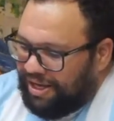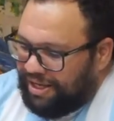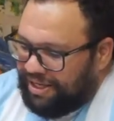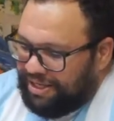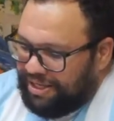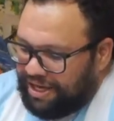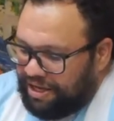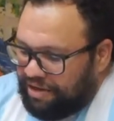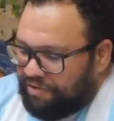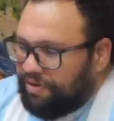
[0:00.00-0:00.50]

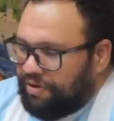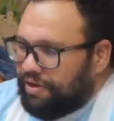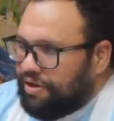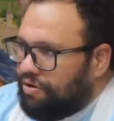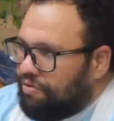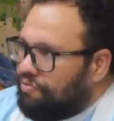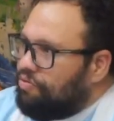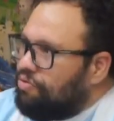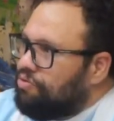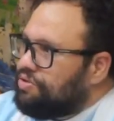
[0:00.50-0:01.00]
E aí eu falei,
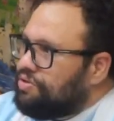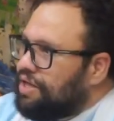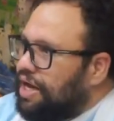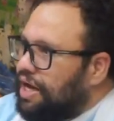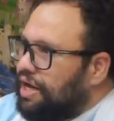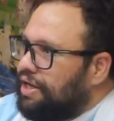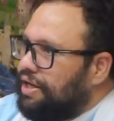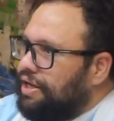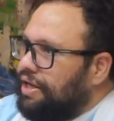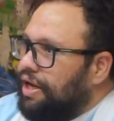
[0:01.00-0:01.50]
não, vou usar
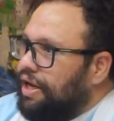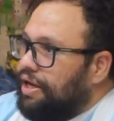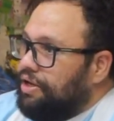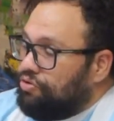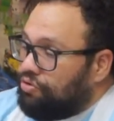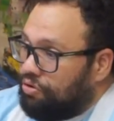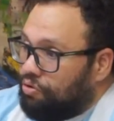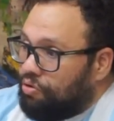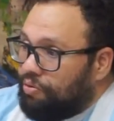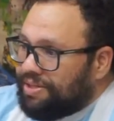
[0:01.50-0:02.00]
aqui.
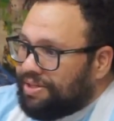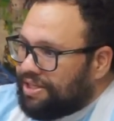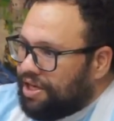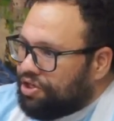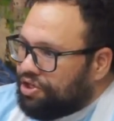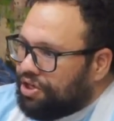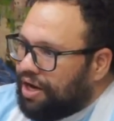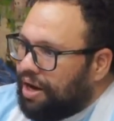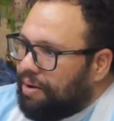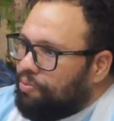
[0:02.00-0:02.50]
Só que eu comecei a
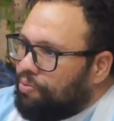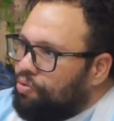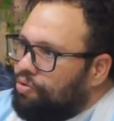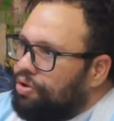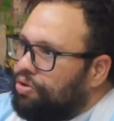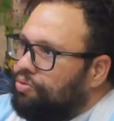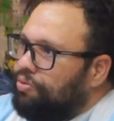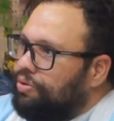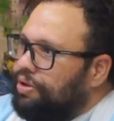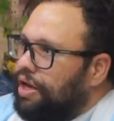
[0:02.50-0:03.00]
girar
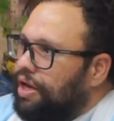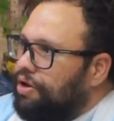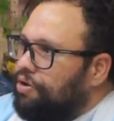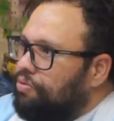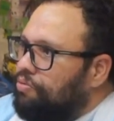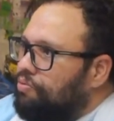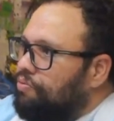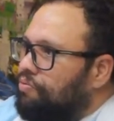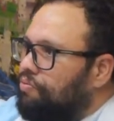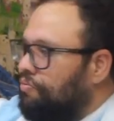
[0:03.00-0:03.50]
muito. E aí
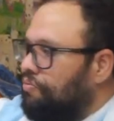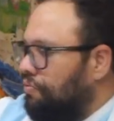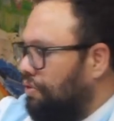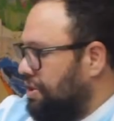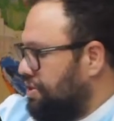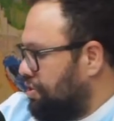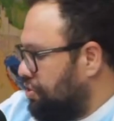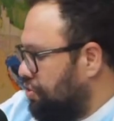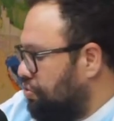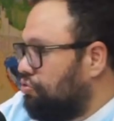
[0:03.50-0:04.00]
eu
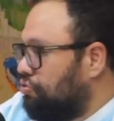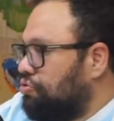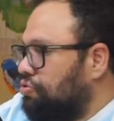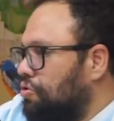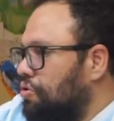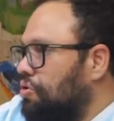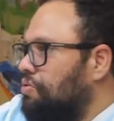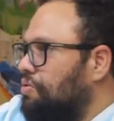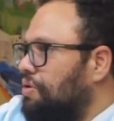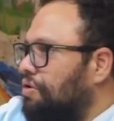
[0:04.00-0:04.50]
assistia o
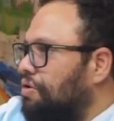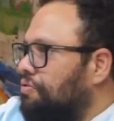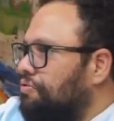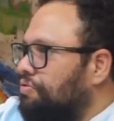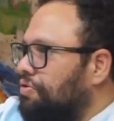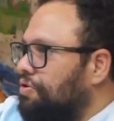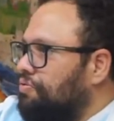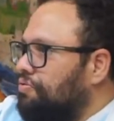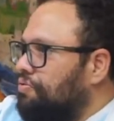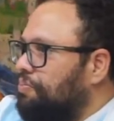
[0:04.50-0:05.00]
jogo ao
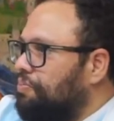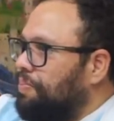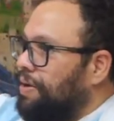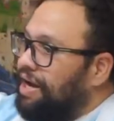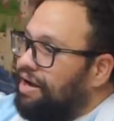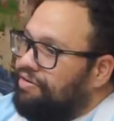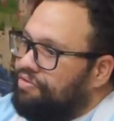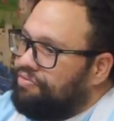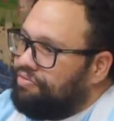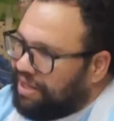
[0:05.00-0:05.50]
vivo,
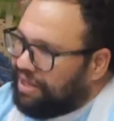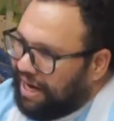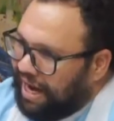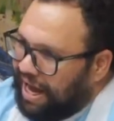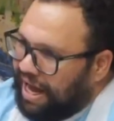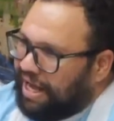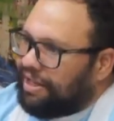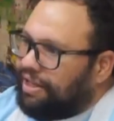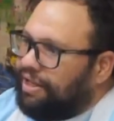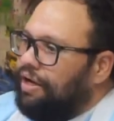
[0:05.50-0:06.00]
pegava
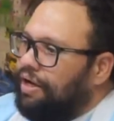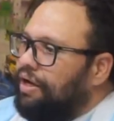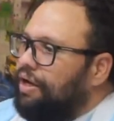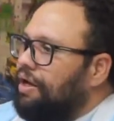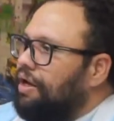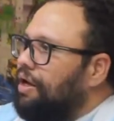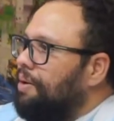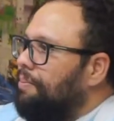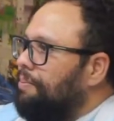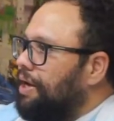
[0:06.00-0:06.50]
virada,
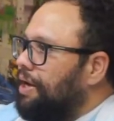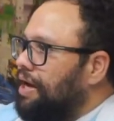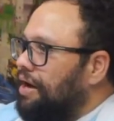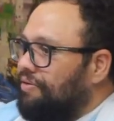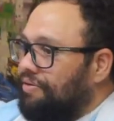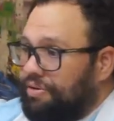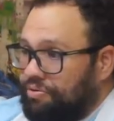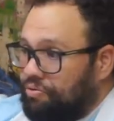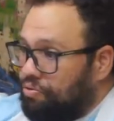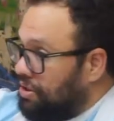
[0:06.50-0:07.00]

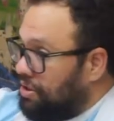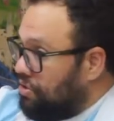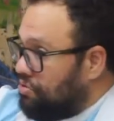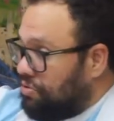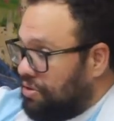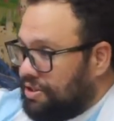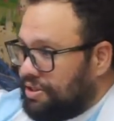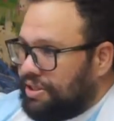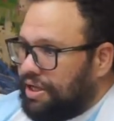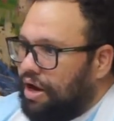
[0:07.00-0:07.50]
pegava
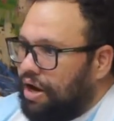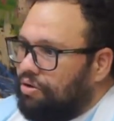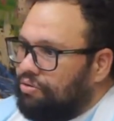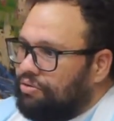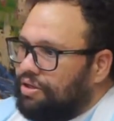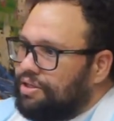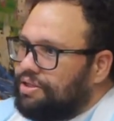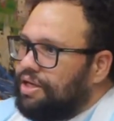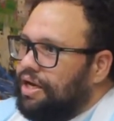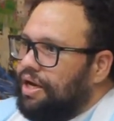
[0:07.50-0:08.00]
cotações
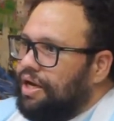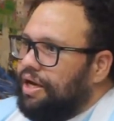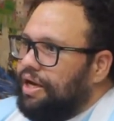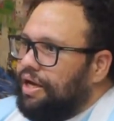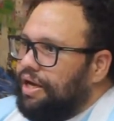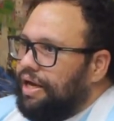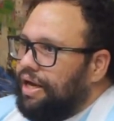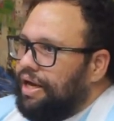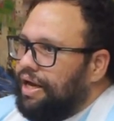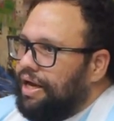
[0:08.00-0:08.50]
altas.
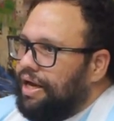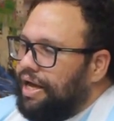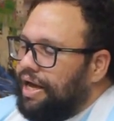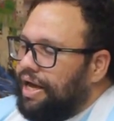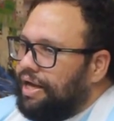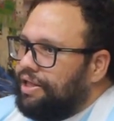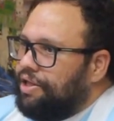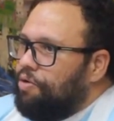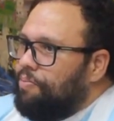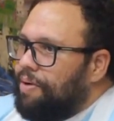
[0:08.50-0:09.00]
É,
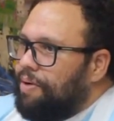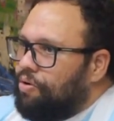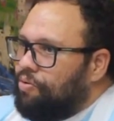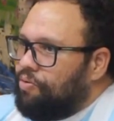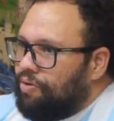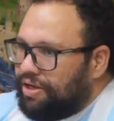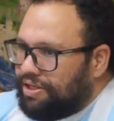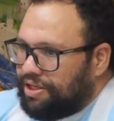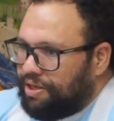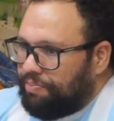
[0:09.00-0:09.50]
é, que tem uma
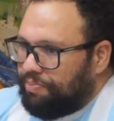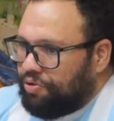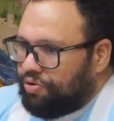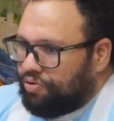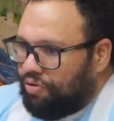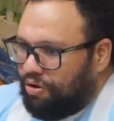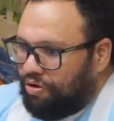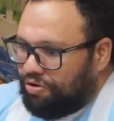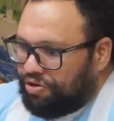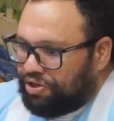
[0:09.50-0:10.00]
coisa que
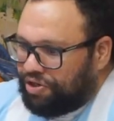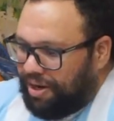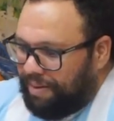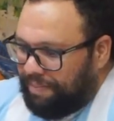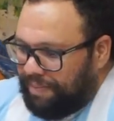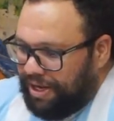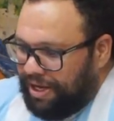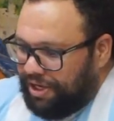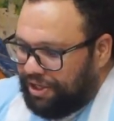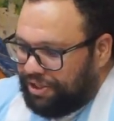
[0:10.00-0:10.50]

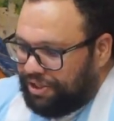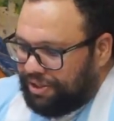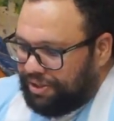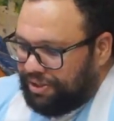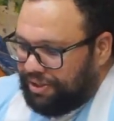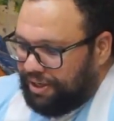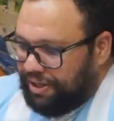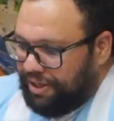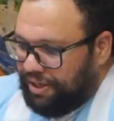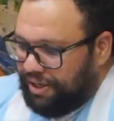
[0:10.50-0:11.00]

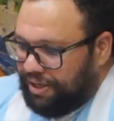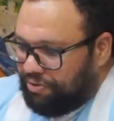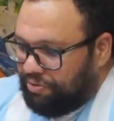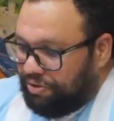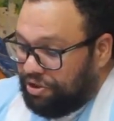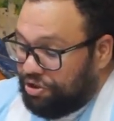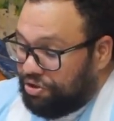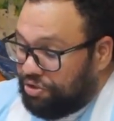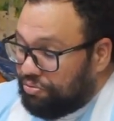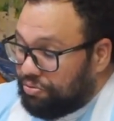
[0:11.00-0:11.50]
psicologicamente, é,
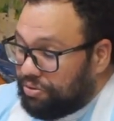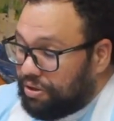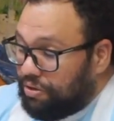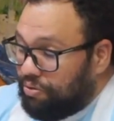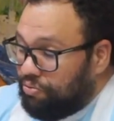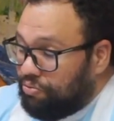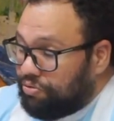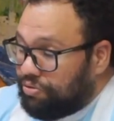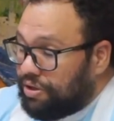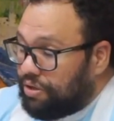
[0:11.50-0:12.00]
quando a gente
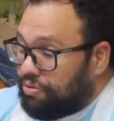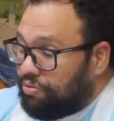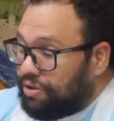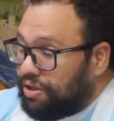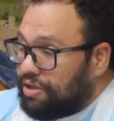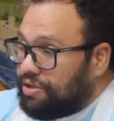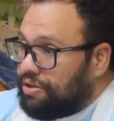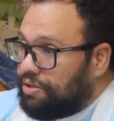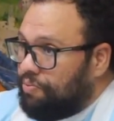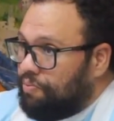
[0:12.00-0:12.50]
usa
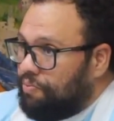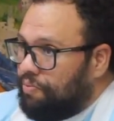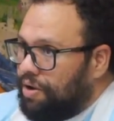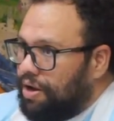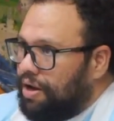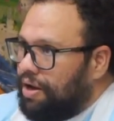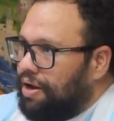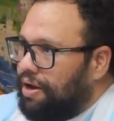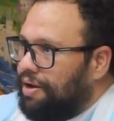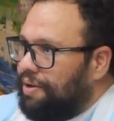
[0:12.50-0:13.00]
cotação,
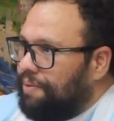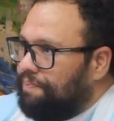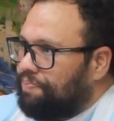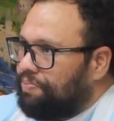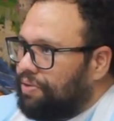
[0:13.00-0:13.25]
é,